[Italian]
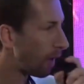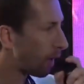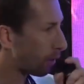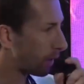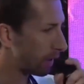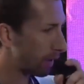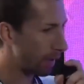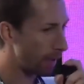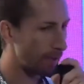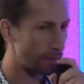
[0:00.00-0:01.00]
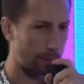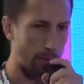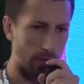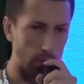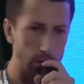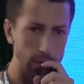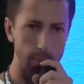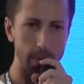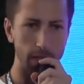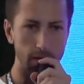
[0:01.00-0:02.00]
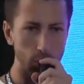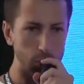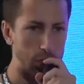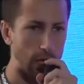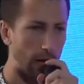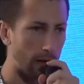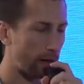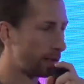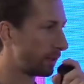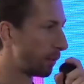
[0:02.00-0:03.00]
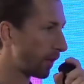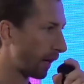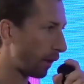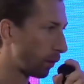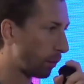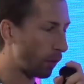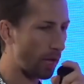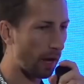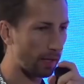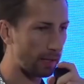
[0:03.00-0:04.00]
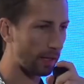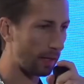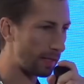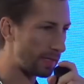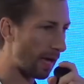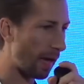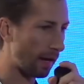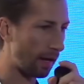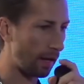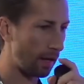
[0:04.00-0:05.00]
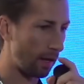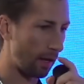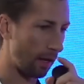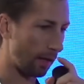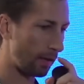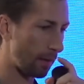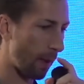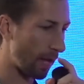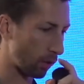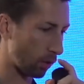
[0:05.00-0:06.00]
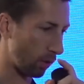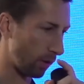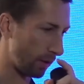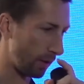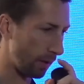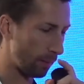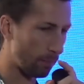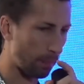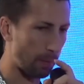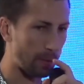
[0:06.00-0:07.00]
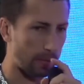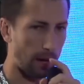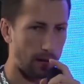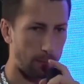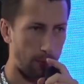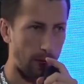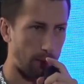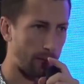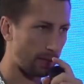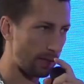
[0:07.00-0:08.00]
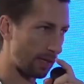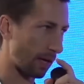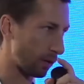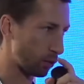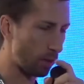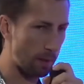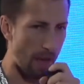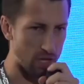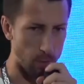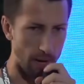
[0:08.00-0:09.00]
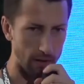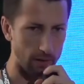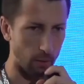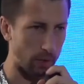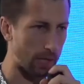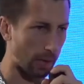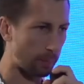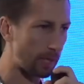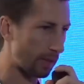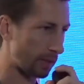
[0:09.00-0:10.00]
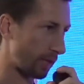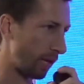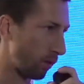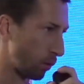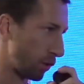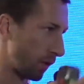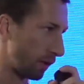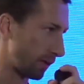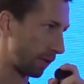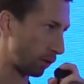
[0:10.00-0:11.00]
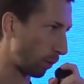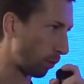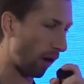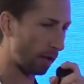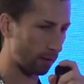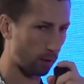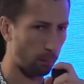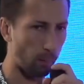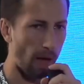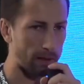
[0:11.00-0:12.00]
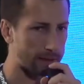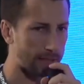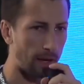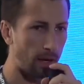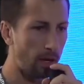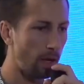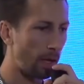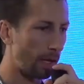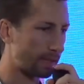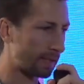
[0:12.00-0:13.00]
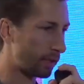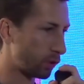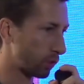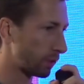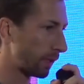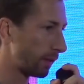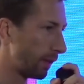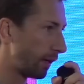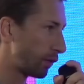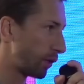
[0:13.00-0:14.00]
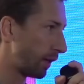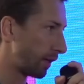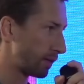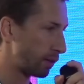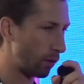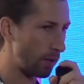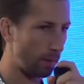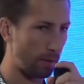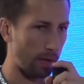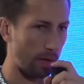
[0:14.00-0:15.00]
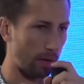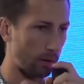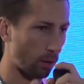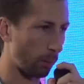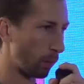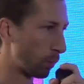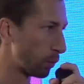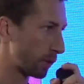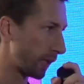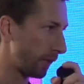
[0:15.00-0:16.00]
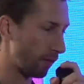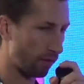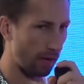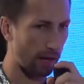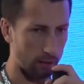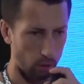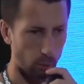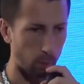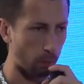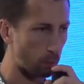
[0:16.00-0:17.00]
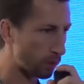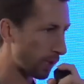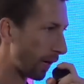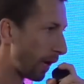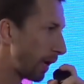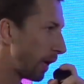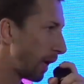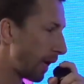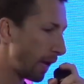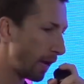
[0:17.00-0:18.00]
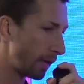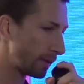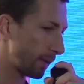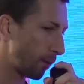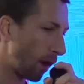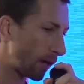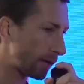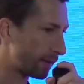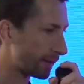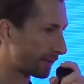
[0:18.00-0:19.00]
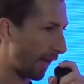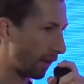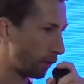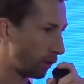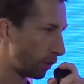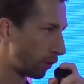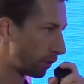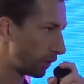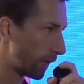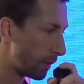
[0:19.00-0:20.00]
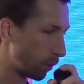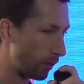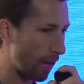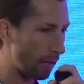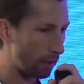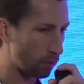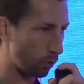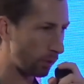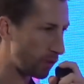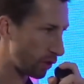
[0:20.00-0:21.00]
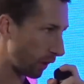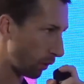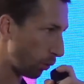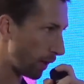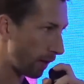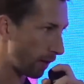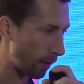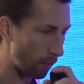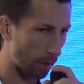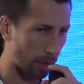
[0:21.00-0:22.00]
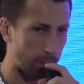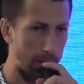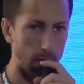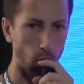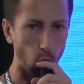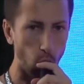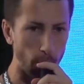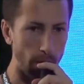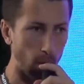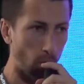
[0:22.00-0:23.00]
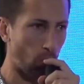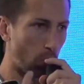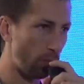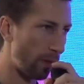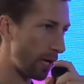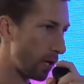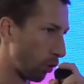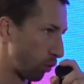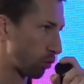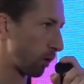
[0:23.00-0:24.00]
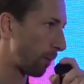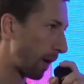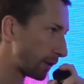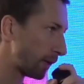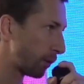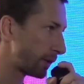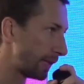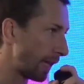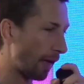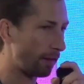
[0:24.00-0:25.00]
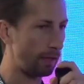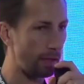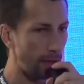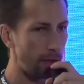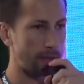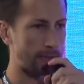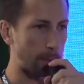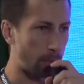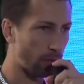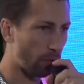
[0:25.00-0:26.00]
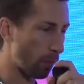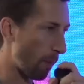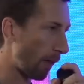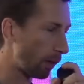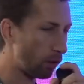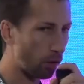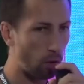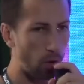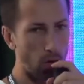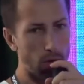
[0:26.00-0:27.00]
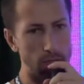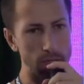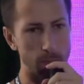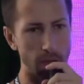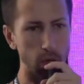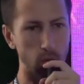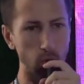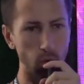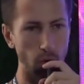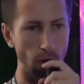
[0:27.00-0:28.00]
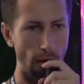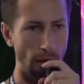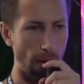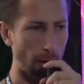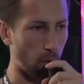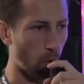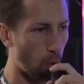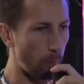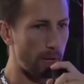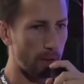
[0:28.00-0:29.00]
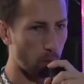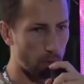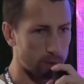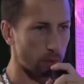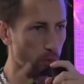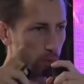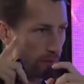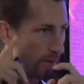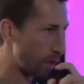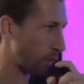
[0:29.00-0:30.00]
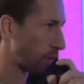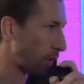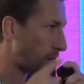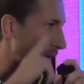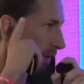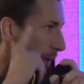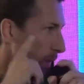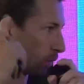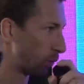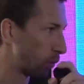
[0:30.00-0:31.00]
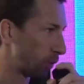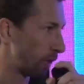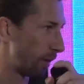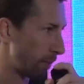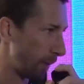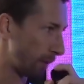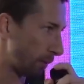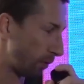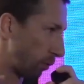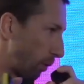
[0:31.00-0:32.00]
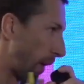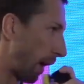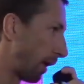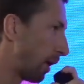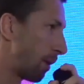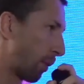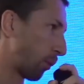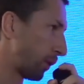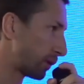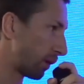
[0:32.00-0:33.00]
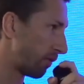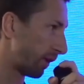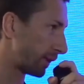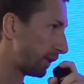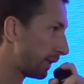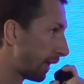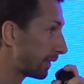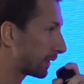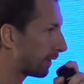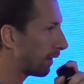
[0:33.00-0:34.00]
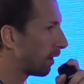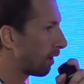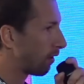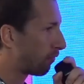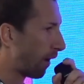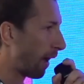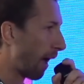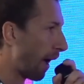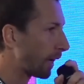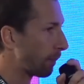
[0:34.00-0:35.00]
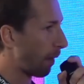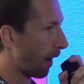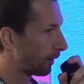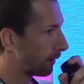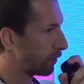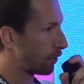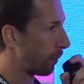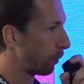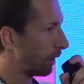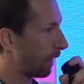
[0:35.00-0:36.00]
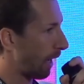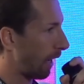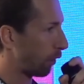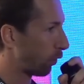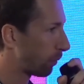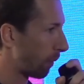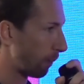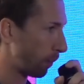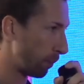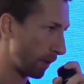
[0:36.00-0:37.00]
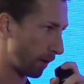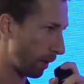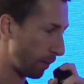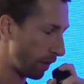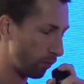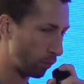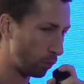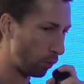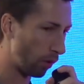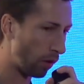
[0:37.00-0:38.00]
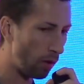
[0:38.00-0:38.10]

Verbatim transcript: quindi siamo in grado di capire la velocità, siamo in grado poi anche di analizzare eh, ben, eh, di parametrizzarla su dei benchmark, quindi capire se la velocità è stata troppo alta, troppo bassa, se ci sono state delle accelerazioni eh, troppo brusche, delle frenate troppo brusche e stiamo anche testando dei modelli sul digital twin per capire come un veicolo sulla base di questi dati sta performando rispetto rispetto a come questo veicolo avrebbe dovuto idealmente performare, però questo è in fase di test, fa anche parte diciamo, della roadmap per, per il futuro.